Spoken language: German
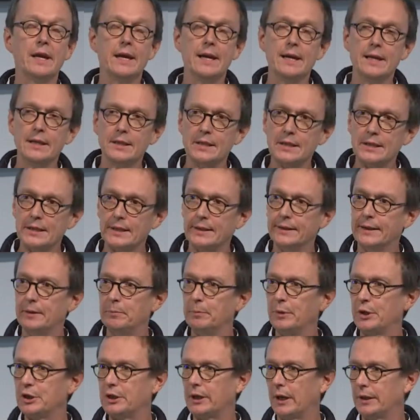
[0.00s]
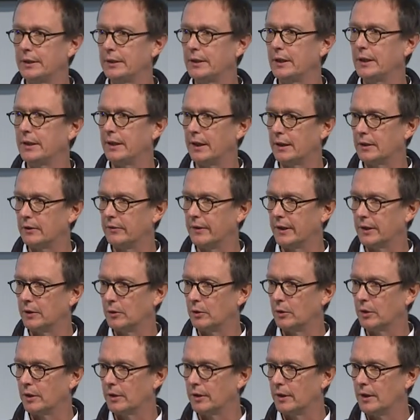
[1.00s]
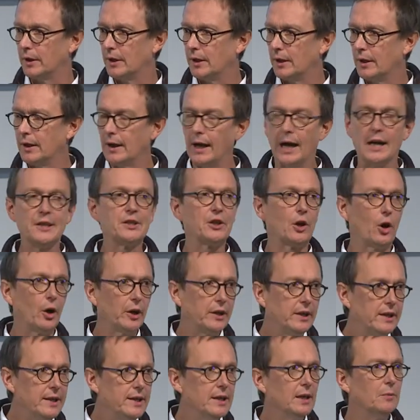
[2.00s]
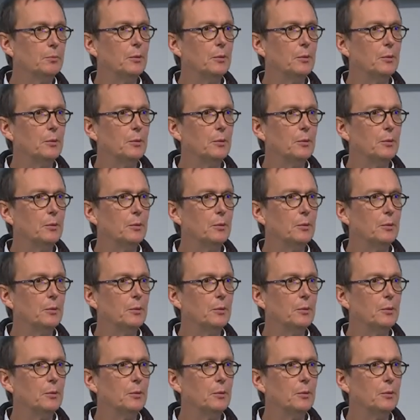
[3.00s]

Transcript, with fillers: ehesten im Bestand gedeckt werden können. Also auch hier